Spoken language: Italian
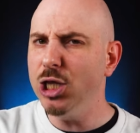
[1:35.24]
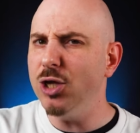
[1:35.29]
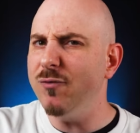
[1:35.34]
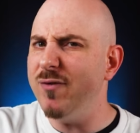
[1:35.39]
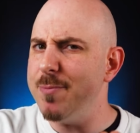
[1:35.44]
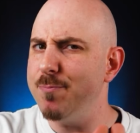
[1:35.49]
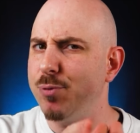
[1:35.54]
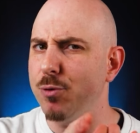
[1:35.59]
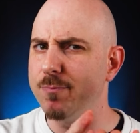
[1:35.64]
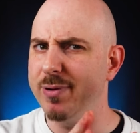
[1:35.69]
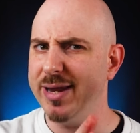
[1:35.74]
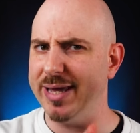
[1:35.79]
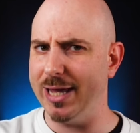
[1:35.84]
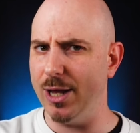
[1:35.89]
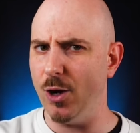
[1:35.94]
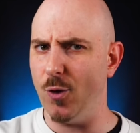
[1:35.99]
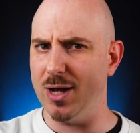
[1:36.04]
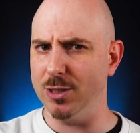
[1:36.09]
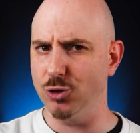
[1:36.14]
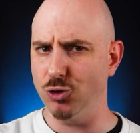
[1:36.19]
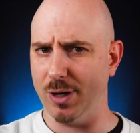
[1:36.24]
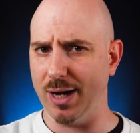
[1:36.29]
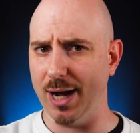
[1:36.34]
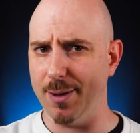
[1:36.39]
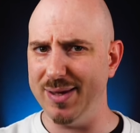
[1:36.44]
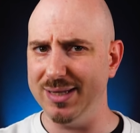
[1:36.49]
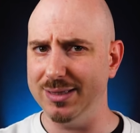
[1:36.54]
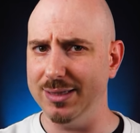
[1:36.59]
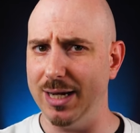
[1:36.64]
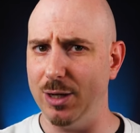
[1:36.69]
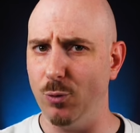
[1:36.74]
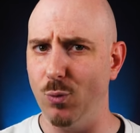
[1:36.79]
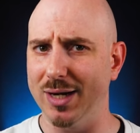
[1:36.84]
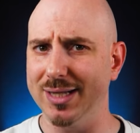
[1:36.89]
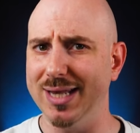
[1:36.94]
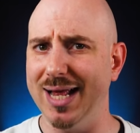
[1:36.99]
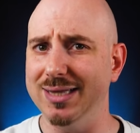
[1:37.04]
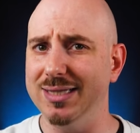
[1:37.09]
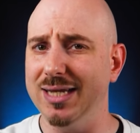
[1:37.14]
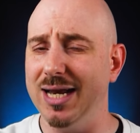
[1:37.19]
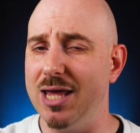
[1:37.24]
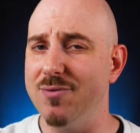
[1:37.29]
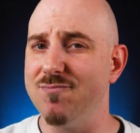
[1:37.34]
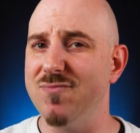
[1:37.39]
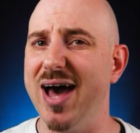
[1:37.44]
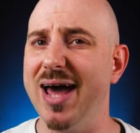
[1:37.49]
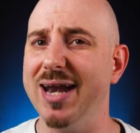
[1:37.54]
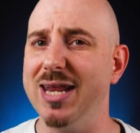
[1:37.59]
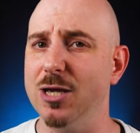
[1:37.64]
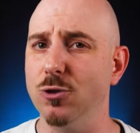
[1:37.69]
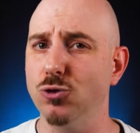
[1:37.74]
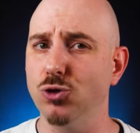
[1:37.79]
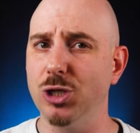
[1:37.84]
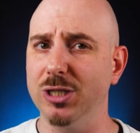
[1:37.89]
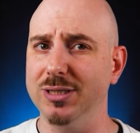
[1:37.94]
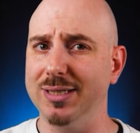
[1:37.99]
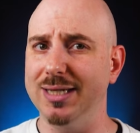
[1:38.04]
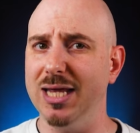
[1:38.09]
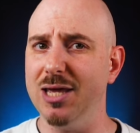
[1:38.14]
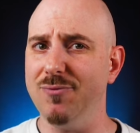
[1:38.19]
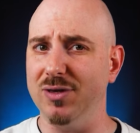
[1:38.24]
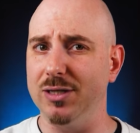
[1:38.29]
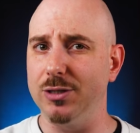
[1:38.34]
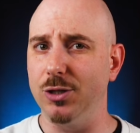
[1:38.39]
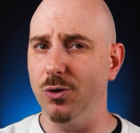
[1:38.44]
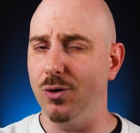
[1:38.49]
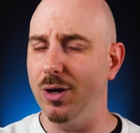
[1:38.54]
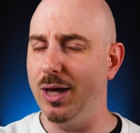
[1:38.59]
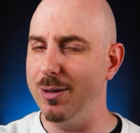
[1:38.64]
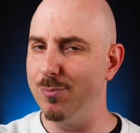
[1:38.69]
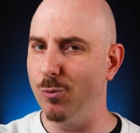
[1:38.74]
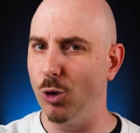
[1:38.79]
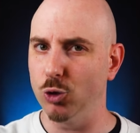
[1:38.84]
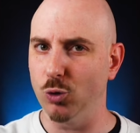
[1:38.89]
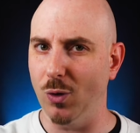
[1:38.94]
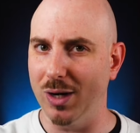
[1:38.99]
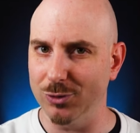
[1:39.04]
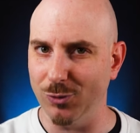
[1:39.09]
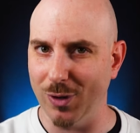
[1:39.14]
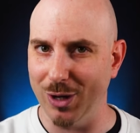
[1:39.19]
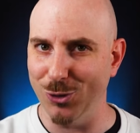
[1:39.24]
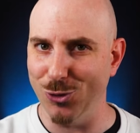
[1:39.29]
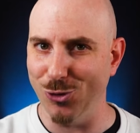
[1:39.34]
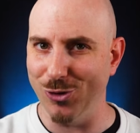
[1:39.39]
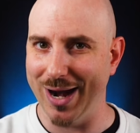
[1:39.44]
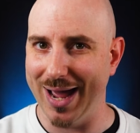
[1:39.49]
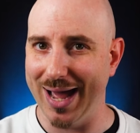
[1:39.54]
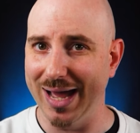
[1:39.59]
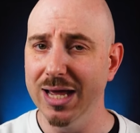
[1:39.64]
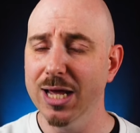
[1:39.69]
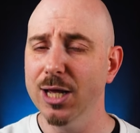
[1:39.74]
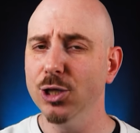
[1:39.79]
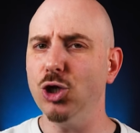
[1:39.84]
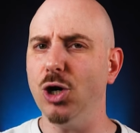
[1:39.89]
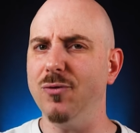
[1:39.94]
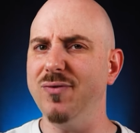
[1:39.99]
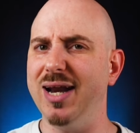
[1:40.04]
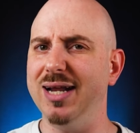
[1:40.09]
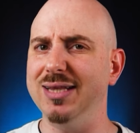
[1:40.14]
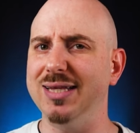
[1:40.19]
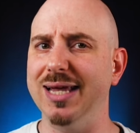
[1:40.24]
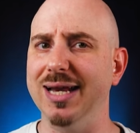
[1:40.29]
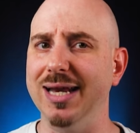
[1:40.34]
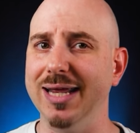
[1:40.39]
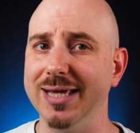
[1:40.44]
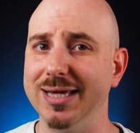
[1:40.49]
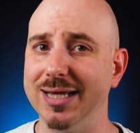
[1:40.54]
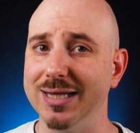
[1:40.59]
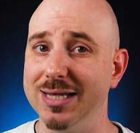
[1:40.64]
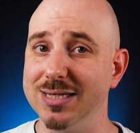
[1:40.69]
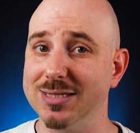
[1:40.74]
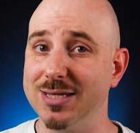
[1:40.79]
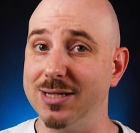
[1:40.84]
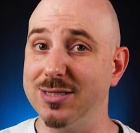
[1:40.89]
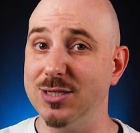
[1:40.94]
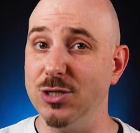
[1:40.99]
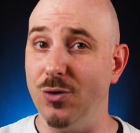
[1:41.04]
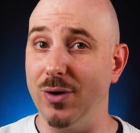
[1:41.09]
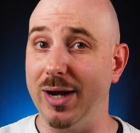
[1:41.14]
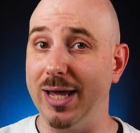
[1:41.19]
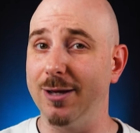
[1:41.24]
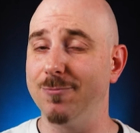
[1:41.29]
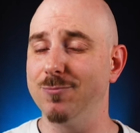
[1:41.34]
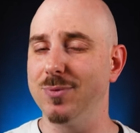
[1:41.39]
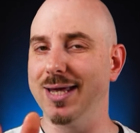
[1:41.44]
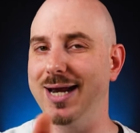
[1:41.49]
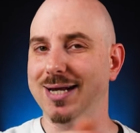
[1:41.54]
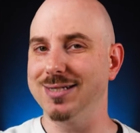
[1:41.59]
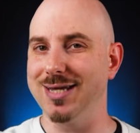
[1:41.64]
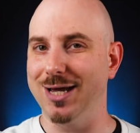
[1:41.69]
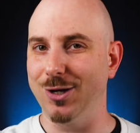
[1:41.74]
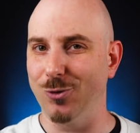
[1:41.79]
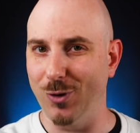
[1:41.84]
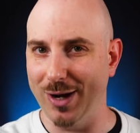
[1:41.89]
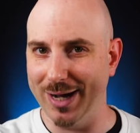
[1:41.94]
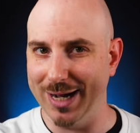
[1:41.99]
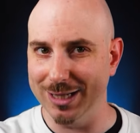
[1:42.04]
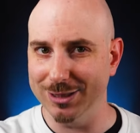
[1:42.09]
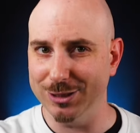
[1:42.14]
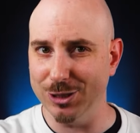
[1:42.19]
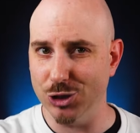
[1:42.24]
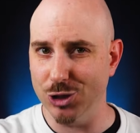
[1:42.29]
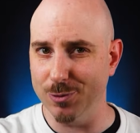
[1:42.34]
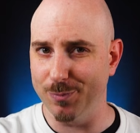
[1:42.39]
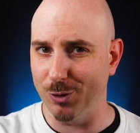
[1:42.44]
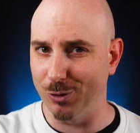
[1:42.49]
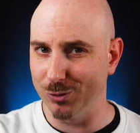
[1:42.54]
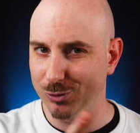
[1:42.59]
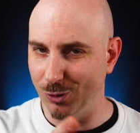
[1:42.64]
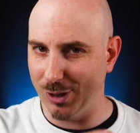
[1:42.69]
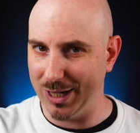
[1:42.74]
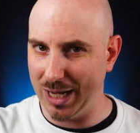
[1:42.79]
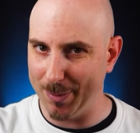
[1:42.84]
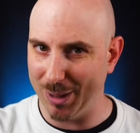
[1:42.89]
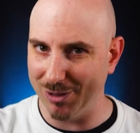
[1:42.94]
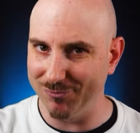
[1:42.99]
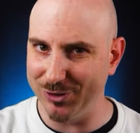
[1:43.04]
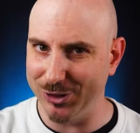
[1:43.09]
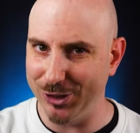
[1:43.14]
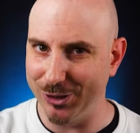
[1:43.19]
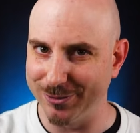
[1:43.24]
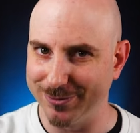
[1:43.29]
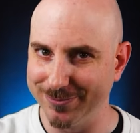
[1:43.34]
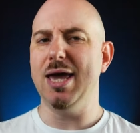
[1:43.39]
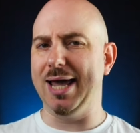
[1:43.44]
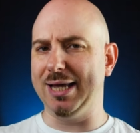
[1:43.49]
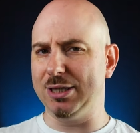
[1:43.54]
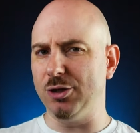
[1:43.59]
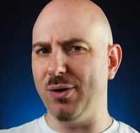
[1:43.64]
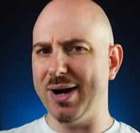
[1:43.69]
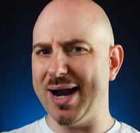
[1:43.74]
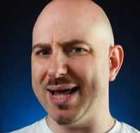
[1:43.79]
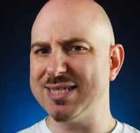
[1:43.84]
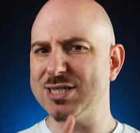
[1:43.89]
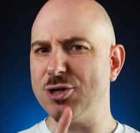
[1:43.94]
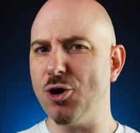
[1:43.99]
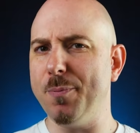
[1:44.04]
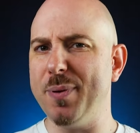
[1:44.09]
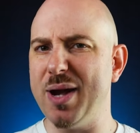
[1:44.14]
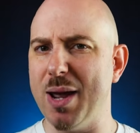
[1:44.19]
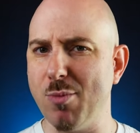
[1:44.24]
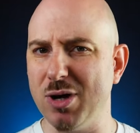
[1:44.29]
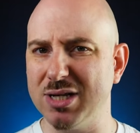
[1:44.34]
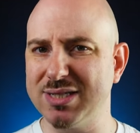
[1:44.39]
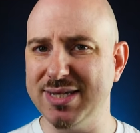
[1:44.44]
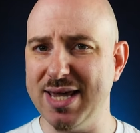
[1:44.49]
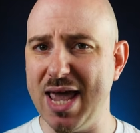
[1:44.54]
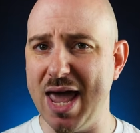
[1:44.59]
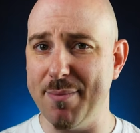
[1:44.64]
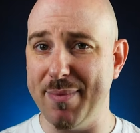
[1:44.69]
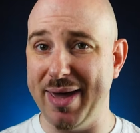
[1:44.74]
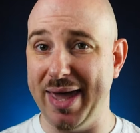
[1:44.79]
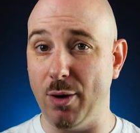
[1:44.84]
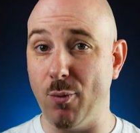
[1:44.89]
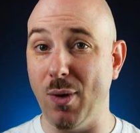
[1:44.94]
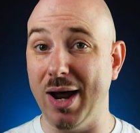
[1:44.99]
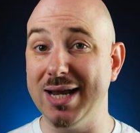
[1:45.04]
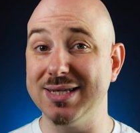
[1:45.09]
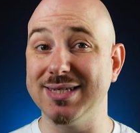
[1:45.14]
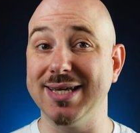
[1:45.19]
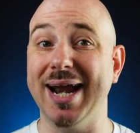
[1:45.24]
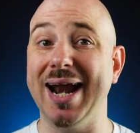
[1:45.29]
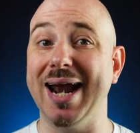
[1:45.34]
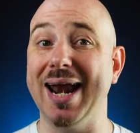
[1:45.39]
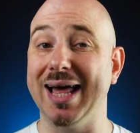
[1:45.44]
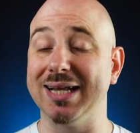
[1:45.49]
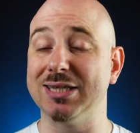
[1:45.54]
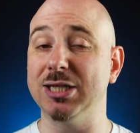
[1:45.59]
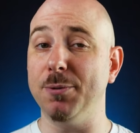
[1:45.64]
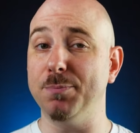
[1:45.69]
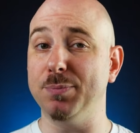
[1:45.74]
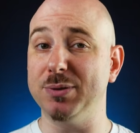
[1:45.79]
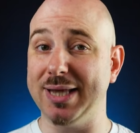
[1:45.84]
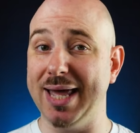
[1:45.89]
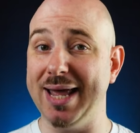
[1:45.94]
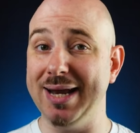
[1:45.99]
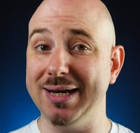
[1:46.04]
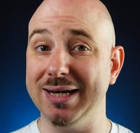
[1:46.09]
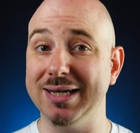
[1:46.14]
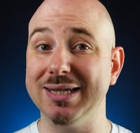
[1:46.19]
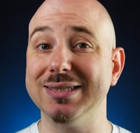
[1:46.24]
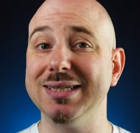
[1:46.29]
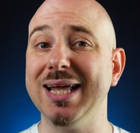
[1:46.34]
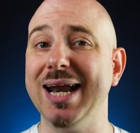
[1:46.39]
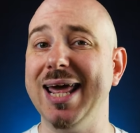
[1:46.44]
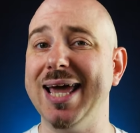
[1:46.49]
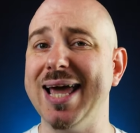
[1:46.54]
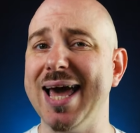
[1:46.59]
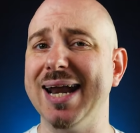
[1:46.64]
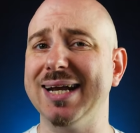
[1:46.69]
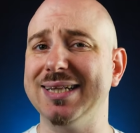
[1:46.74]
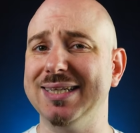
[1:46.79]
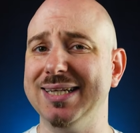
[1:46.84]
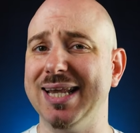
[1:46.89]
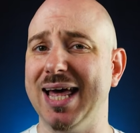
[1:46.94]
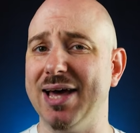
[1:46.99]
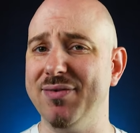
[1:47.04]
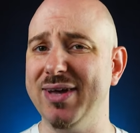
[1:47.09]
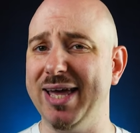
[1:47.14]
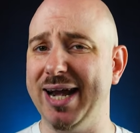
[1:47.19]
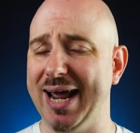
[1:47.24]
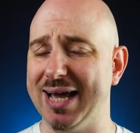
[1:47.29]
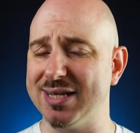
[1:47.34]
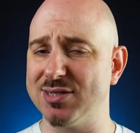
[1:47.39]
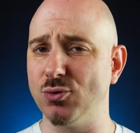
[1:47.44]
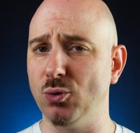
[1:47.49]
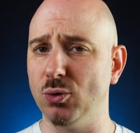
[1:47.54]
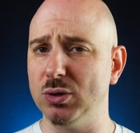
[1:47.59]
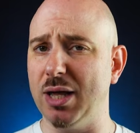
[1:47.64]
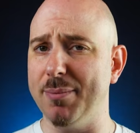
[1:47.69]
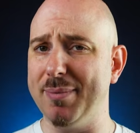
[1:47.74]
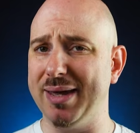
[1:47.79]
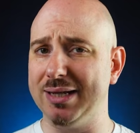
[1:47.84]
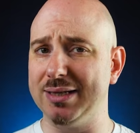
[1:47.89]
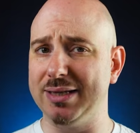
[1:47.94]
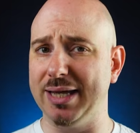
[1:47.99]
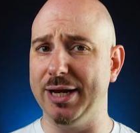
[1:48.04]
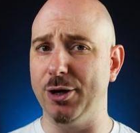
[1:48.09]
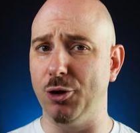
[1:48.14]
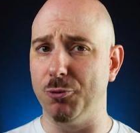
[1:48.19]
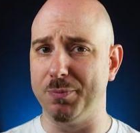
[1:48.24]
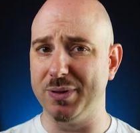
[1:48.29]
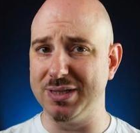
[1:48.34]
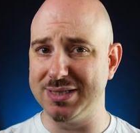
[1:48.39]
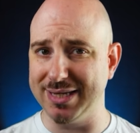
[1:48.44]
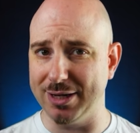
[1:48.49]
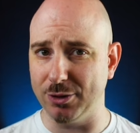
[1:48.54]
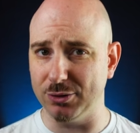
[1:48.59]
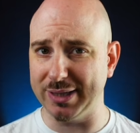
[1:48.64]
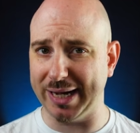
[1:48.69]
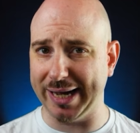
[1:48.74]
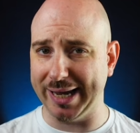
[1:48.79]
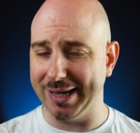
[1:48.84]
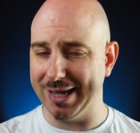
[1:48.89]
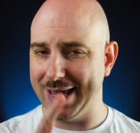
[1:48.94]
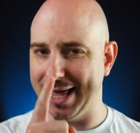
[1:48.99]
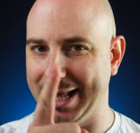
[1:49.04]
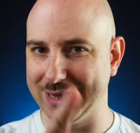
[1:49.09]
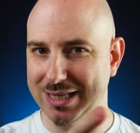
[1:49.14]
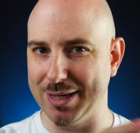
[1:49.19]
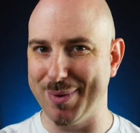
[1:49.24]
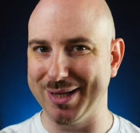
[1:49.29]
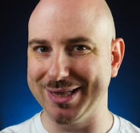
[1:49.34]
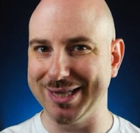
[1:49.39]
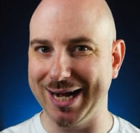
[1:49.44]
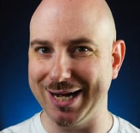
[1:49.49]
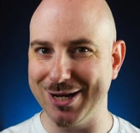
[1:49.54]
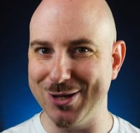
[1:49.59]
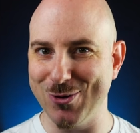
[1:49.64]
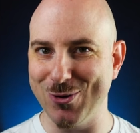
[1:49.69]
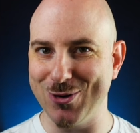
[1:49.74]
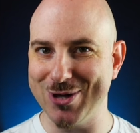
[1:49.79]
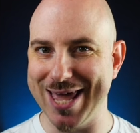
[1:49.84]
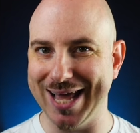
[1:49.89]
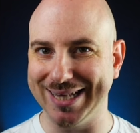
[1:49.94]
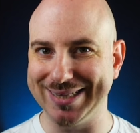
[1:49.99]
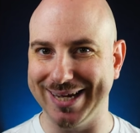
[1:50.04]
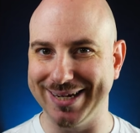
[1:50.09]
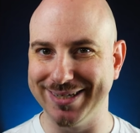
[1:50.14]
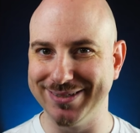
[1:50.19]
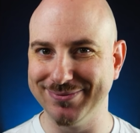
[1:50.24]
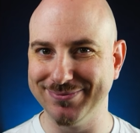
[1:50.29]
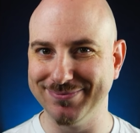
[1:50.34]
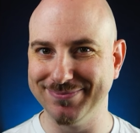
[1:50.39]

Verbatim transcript: dove pubblicherò aggiornamenti riguardanti le varie uscite dei video e molto altro ancora. Troverete i link in descrizione. Grazie ancora in anticipo, torniamo al video. Ed ora scopriamo assieme quale sarà la top 10 delle carte da avere assolutamente in OP03. Andiamo a dargli un'occhiata.